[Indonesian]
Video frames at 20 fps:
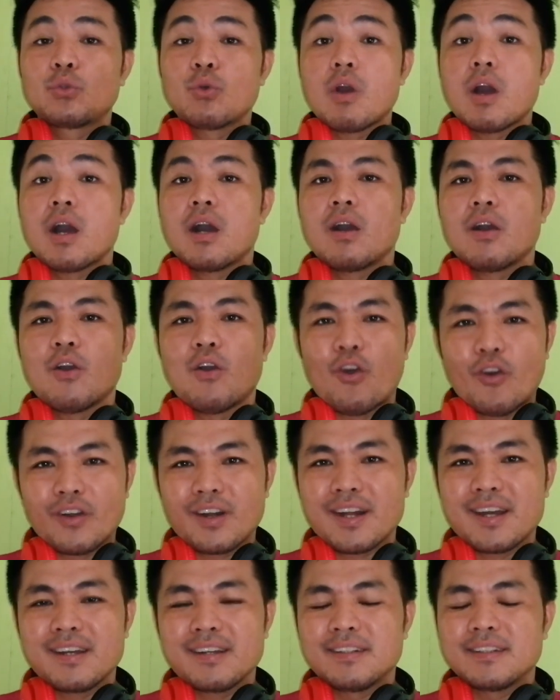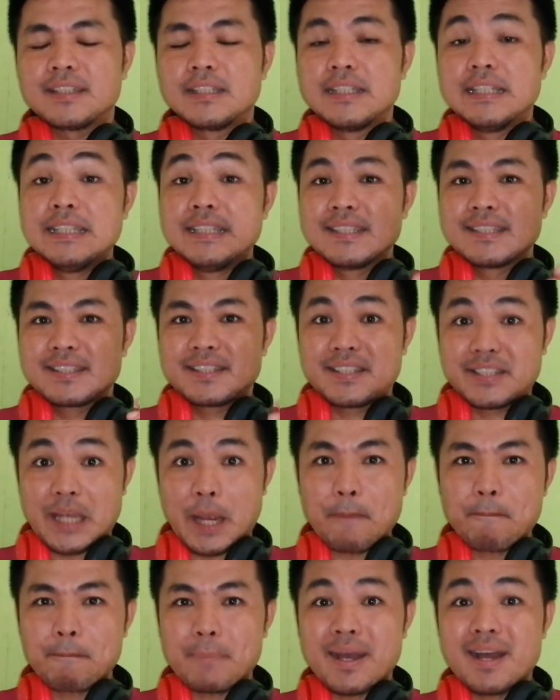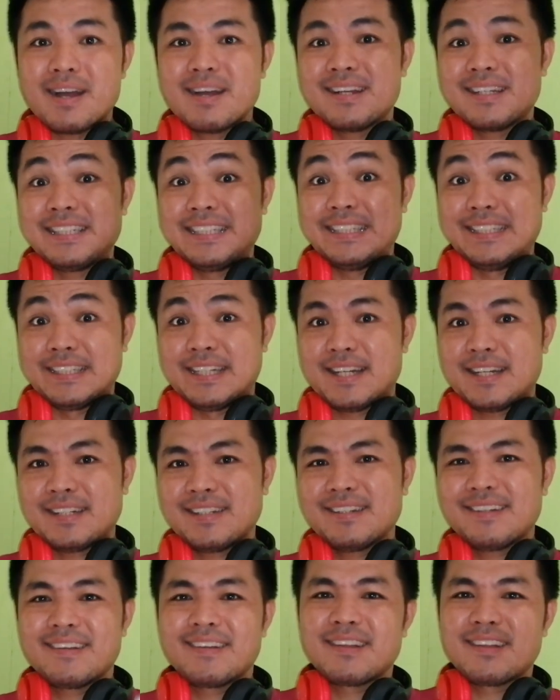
tua orang siapa yang